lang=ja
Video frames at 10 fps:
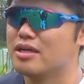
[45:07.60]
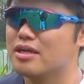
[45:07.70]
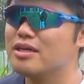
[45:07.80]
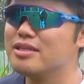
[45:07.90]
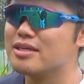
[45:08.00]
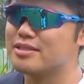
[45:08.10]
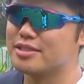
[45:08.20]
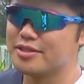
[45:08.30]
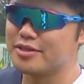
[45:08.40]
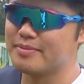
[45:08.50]
肩が
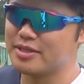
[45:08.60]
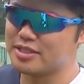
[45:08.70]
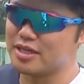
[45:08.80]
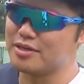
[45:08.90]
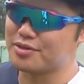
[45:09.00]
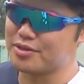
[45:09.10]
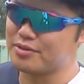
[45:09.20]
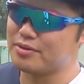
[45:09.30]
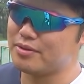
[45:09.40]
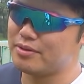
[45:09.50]
強いイメージがあるけ
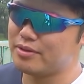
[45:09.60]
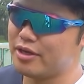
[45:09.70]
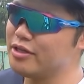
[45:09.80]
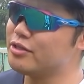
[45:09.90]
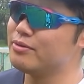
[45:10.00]
ど、遠